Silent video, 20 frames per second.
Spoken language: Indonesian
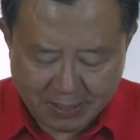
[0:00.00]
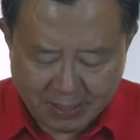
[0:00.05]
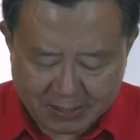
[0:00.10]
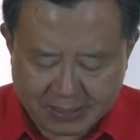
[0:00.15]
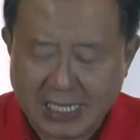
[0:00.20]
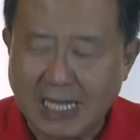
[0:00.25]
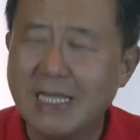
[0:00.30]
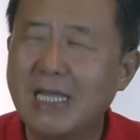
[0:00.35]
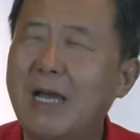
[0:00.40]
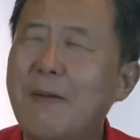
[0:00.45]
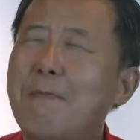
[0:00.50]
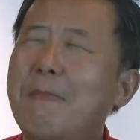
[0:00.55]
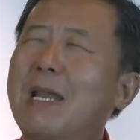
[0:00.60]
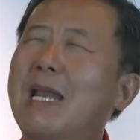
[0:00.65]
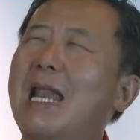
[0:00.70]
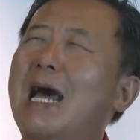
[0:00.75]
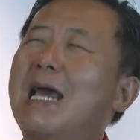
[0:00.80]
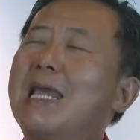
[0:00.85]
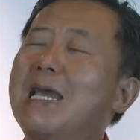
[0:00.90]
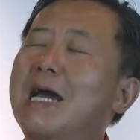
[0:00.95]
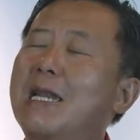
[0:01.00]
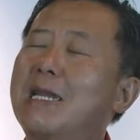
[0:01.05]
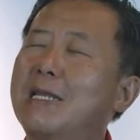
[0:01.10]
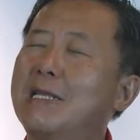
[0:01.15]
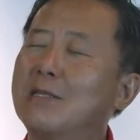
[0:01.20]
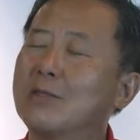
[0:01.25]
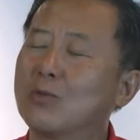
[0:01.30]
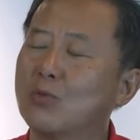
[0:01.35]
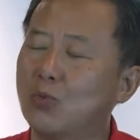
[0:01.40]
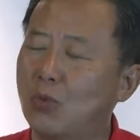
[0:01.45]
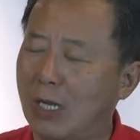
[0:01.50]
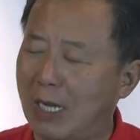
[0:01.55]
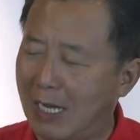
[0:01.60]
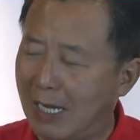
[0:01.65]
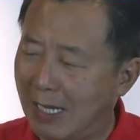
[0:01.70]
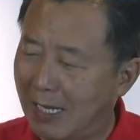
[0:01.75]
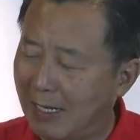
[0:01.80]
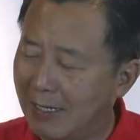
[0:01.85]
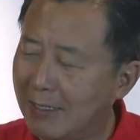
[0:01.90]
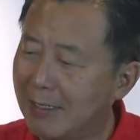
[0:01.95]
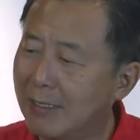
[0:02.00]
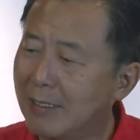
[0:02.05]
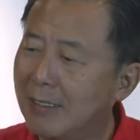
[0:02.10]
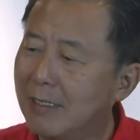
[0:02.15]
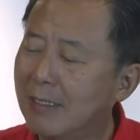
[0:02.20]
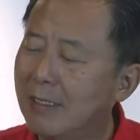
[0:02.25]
saya melayani Tuhan,